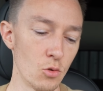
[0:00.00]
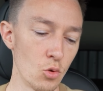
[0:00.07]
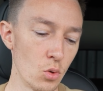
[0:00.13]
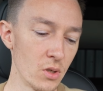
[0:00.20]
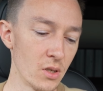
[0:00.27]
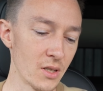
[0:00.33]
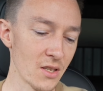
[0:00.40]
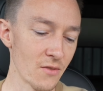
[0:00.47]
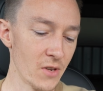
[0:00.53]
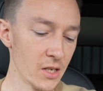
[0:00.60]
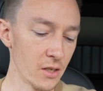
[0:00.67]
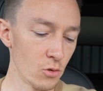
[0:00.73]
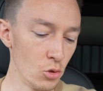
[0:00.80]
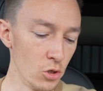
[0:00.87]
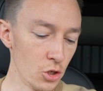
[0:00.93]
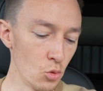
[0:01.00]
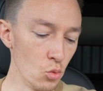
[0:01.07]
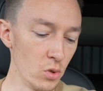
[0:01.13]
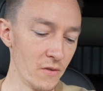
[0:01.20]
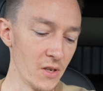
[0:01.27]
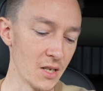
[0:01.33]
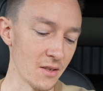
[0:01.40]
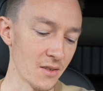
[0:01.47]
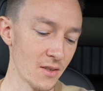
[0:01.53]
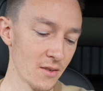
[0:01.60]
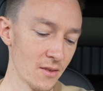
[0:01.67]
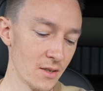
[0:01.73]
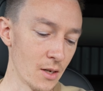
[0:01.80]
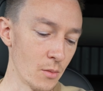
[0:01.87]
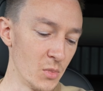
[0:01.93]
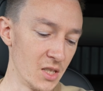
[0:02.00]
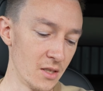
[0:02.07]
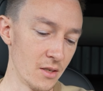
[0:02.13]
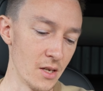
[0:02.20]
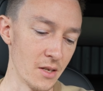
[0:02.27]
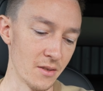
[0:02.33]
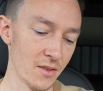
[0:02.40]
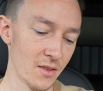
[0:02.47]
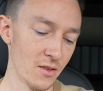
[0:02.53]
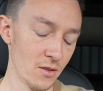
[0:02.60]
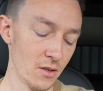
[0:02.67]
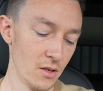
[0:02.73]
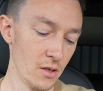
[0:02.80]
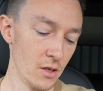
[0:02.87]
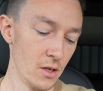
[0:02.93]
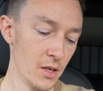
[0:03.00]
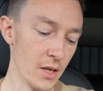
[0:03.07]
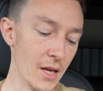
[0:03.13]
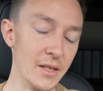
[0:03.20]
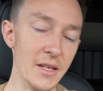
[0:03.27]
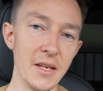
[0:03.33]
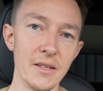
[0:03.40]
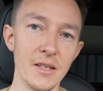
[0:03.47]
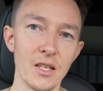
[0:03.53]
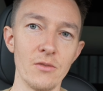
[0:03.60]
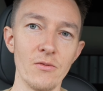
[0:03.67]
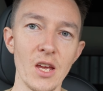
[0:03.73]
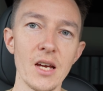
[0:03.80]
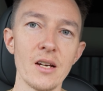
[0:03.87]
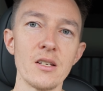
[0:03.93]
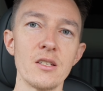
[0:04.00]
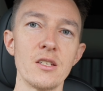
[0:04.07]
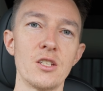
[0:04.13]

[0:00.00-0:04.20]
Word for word: Und das wäre natürlich gut, wenn das damit jetzt erledigt wäre.